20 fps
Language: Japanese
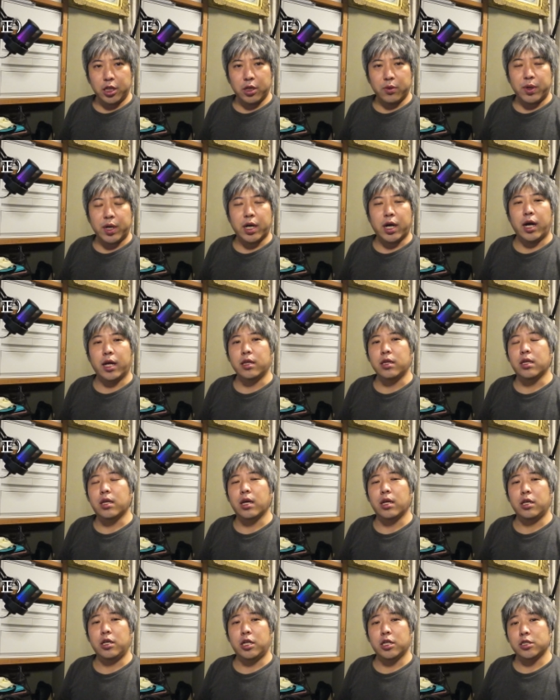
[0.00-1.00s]
では、簡
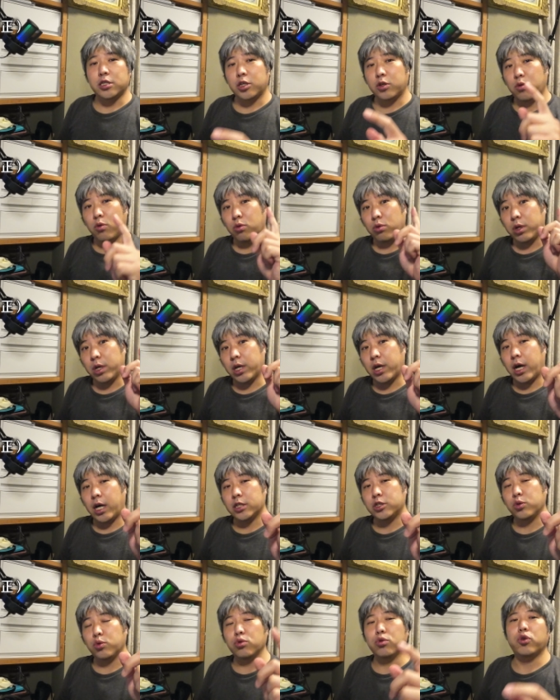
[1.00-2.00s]
単にですね、ここで
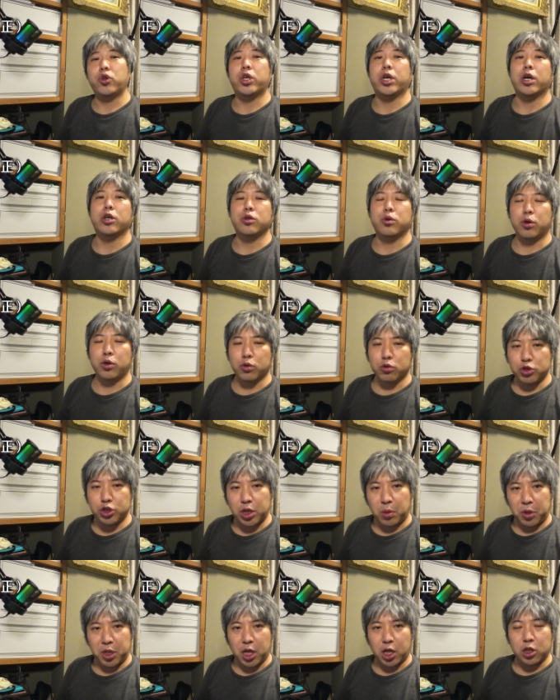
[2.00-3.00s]
画像の比較というのをし
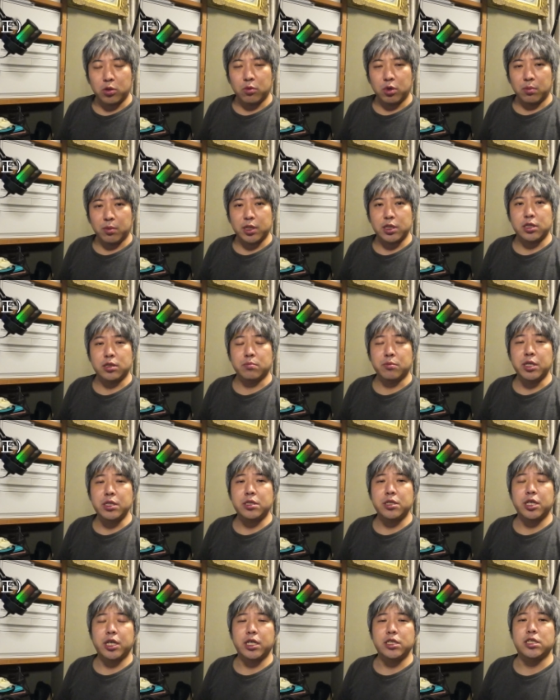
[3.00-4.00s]
てみたいと思います。ま
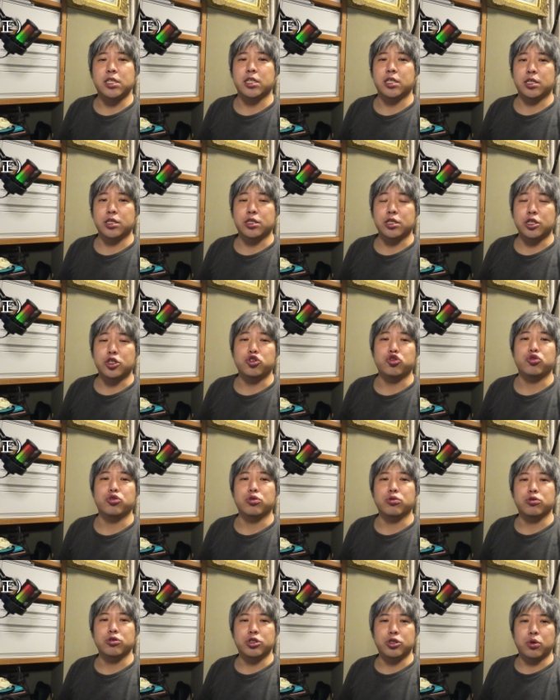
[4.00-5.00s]
ず、現在ですね、収
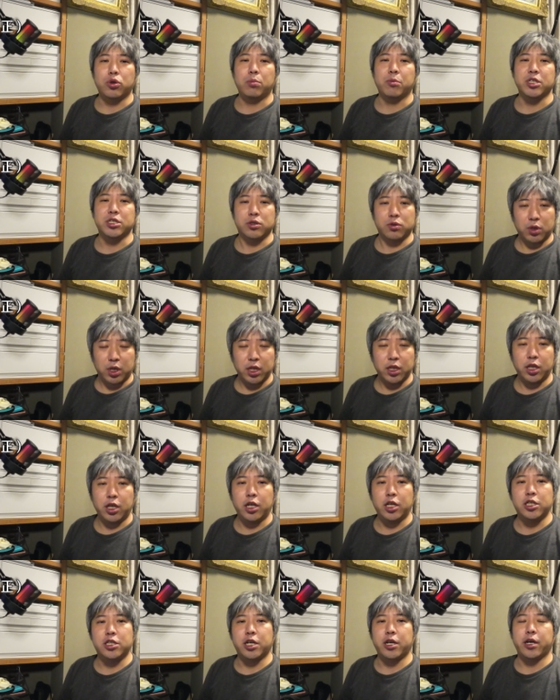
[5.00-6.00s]
録しておりますのは
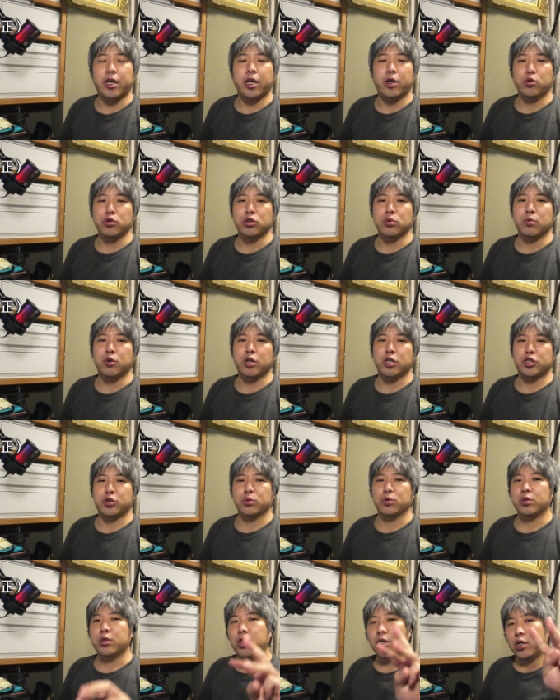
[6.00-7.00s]
DJI Osmo
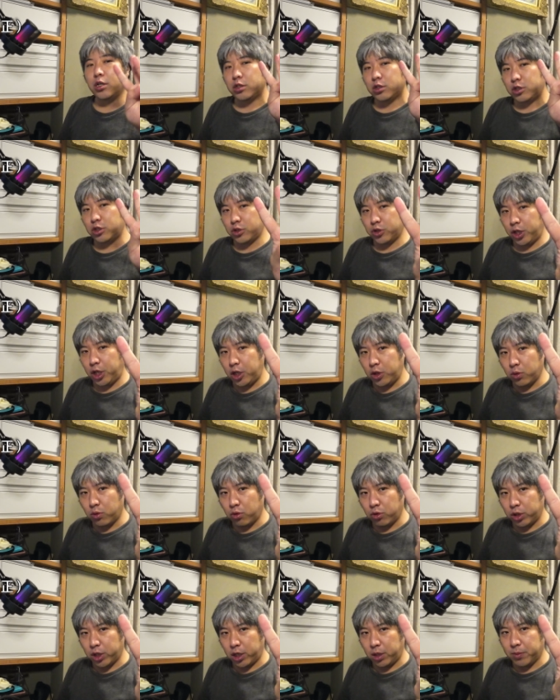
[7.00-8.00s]
Action 3の
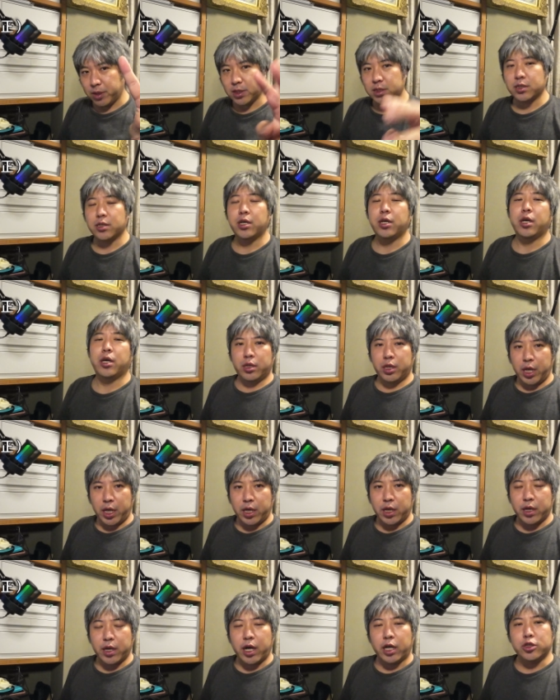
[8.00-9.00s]
方になります。
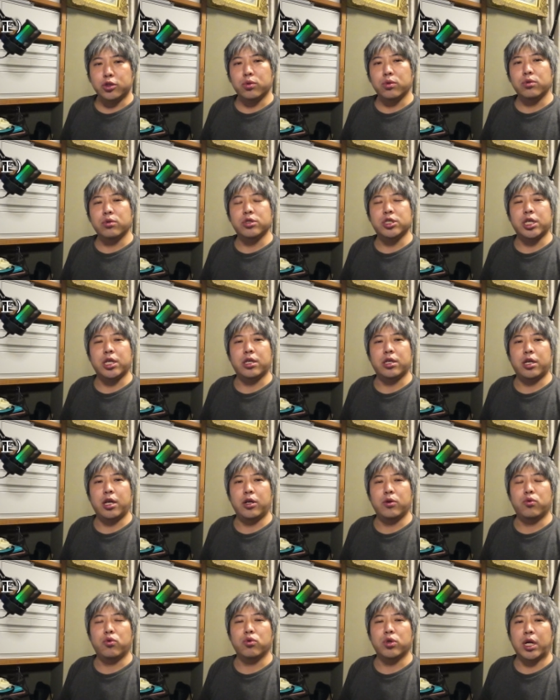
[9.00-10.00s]
で、画像の設
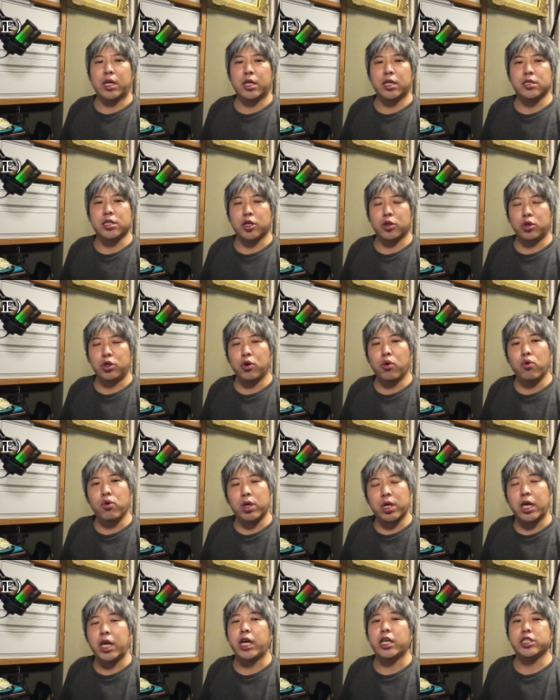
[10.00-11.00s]
定の方なんですけど、
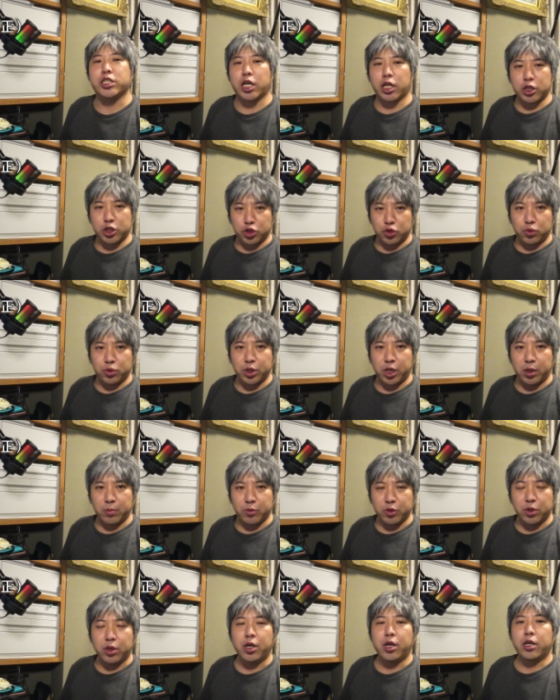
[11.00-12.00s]
4K30 フレーム。